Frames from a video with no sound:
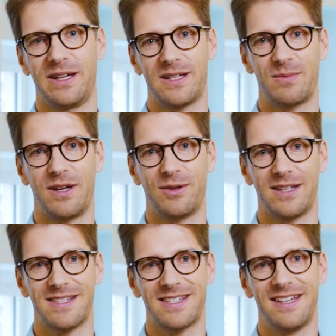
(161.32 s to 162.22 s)

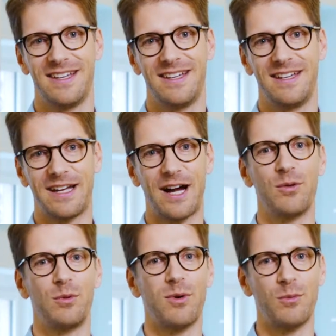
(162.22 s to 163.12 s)
Experience –
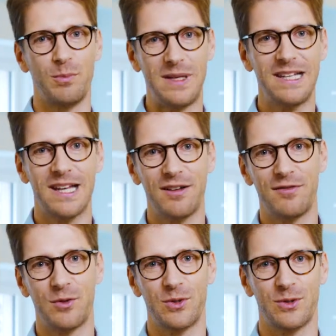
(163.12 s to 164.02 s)
egal ob über
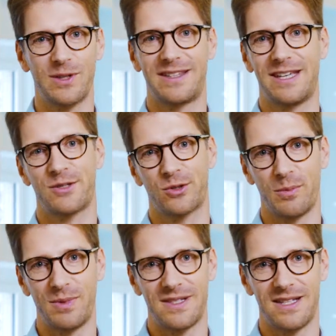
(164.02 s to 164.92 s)
Mobiltelefon oder
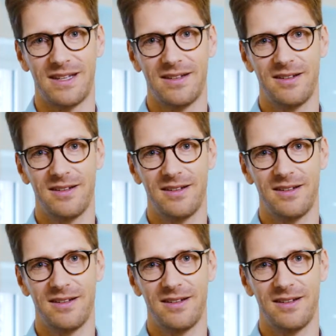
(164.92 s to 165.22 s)
Desktop-PC,